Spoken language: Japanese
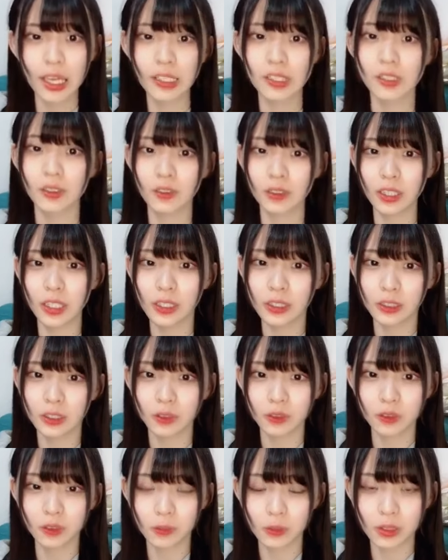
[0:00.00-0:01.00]
えそうちょっ
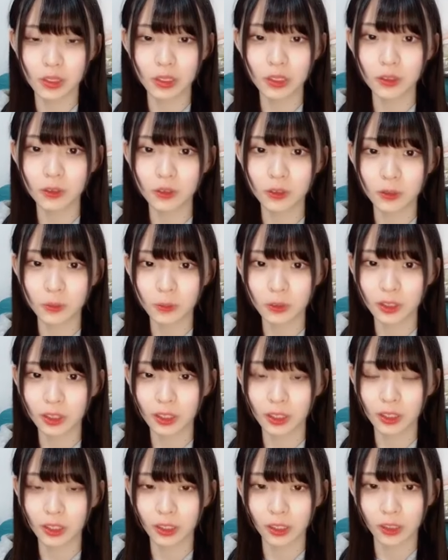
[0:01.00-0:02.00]
と尾道行こうと思って
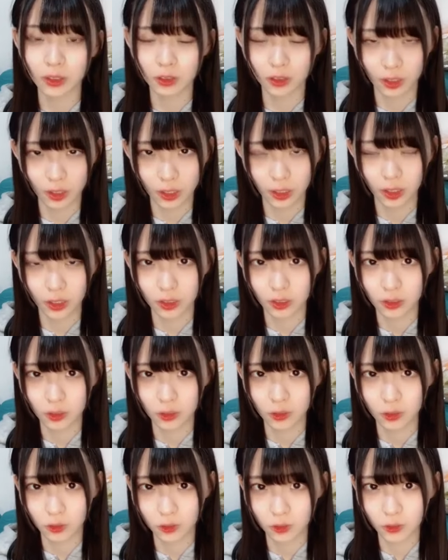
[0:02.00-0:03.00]
たんだけどね
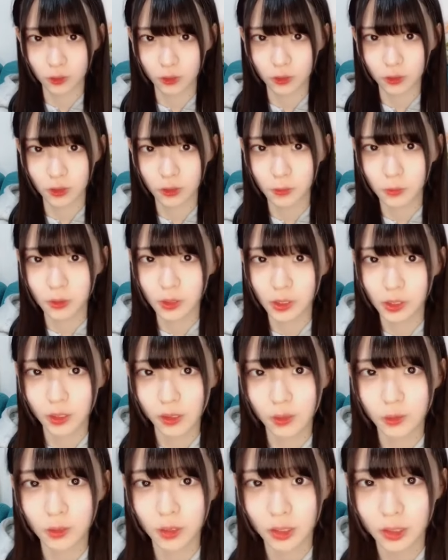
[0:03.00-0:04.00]
ちょっと眠く
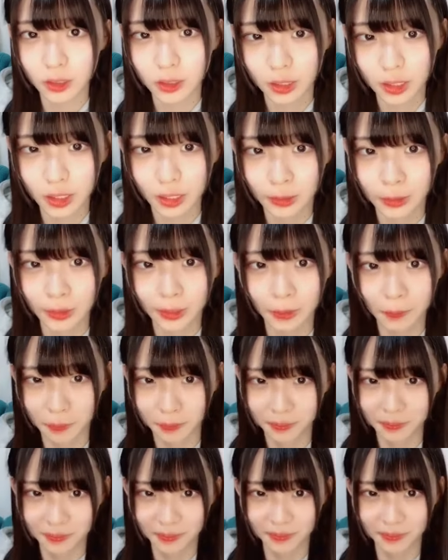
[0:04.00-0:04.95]
て起きれなかった